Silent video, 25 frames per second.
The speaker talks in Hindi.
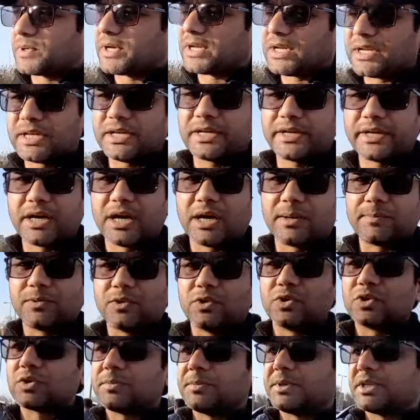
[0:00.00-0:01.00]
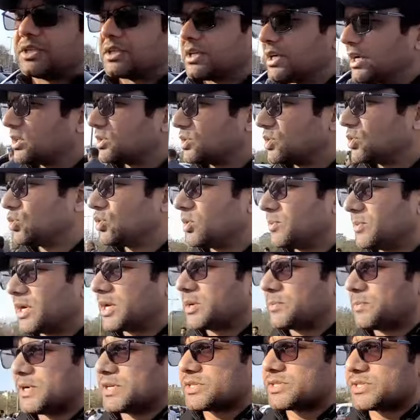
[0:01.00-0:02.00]
पहले आप लोगों को मैं दिखाता हूँ
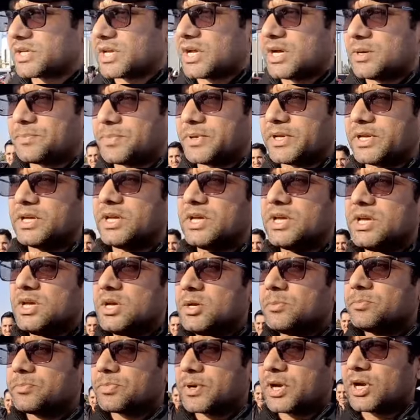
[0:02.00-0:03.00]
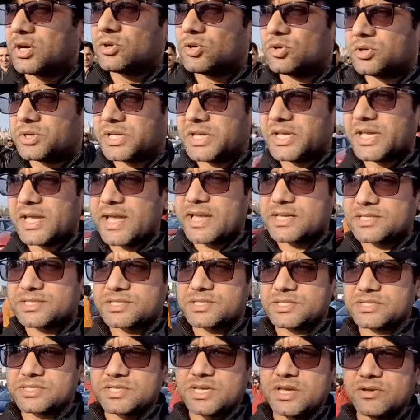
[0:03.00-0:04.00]
हमारे पास यहाँ पे प्राडो टी
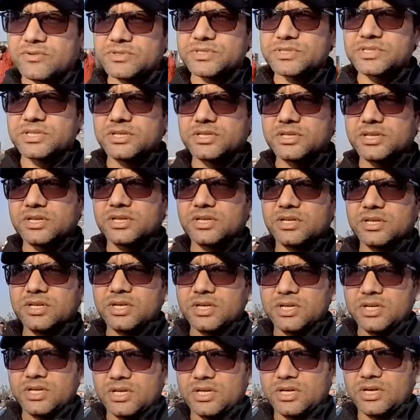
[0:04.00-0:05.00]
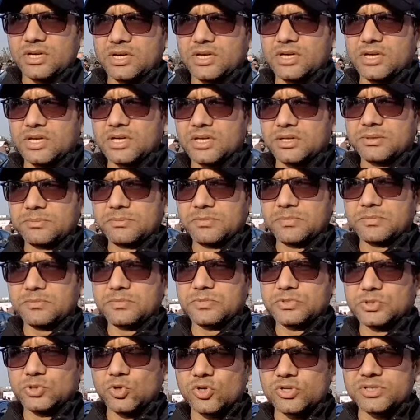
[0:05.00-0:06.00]
एक्स सेवन सीटर
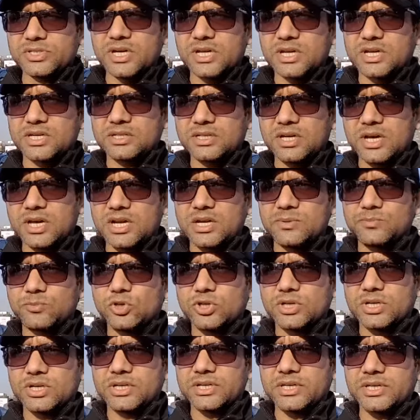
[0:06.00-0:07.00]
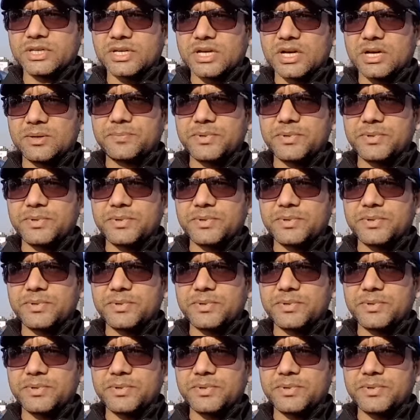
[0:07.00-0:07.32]
दो हज़ार अट्ठारह मॉडल की यहाँ